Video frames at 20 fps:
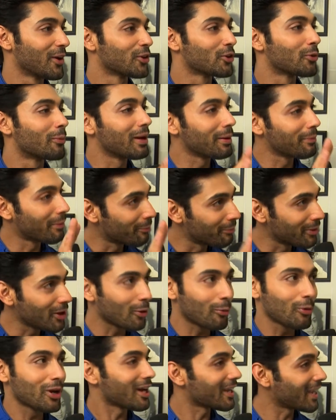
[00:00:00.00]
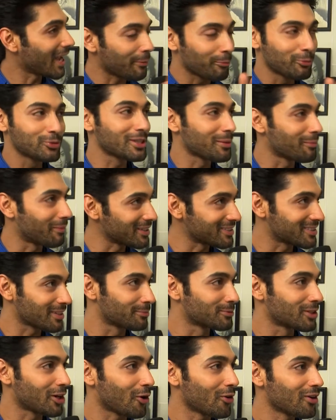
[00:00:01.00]
तो मैंने मम्मी को बोला कि आप मुझे मत
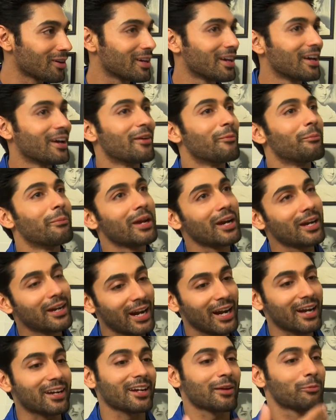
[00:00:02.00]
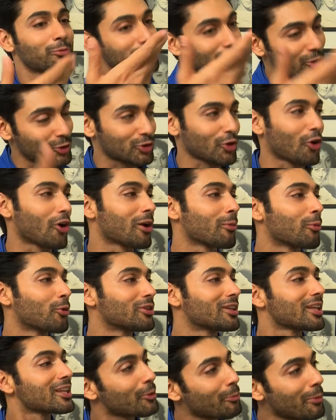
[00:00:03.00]
समझाओ मेरे डायरेक्टर मुझे कुछ और
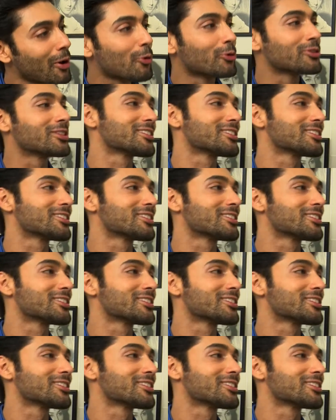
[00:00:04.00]
बोलते तो मैं उस